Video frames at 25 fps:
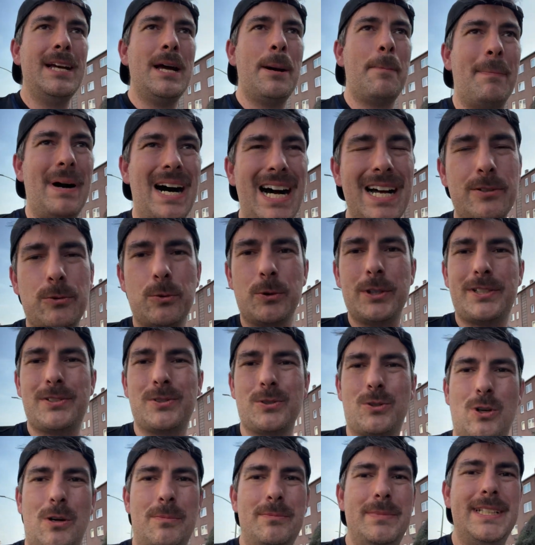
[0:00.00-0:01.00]
mal
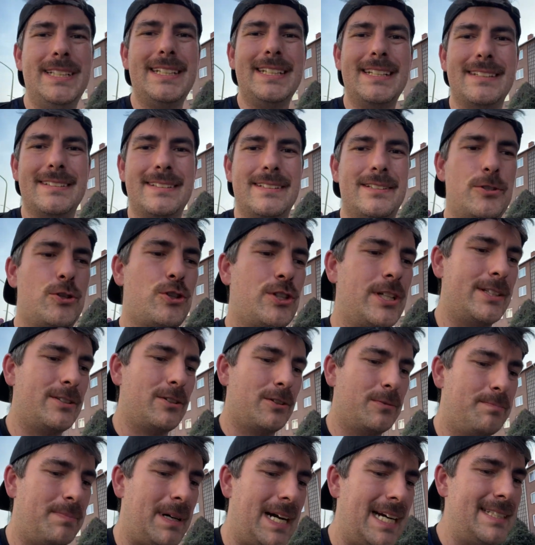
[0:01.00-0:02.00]
durchzukombinieren. Es steht noch
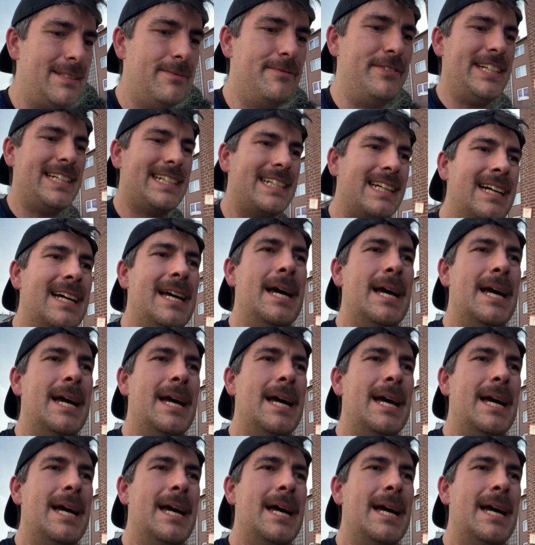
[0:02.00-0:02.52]
ein Bein im Weg.